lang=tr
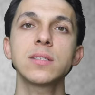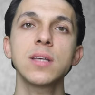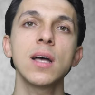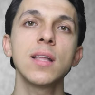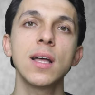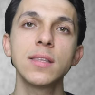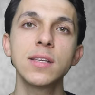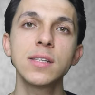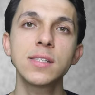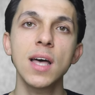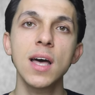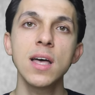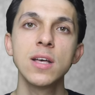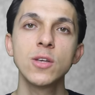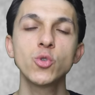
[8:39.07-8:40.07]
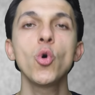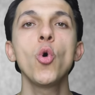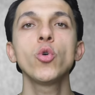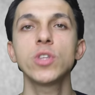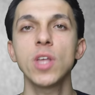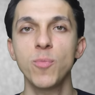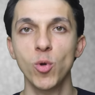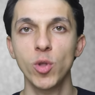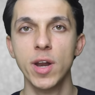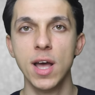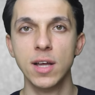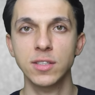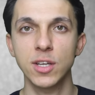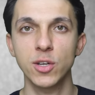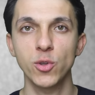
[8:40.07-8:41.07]
sağlandıysa soğuk depolara
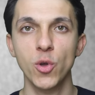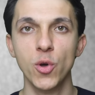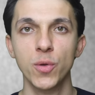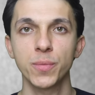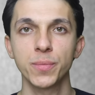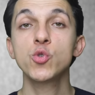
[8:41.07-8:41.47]
aktarılıyor.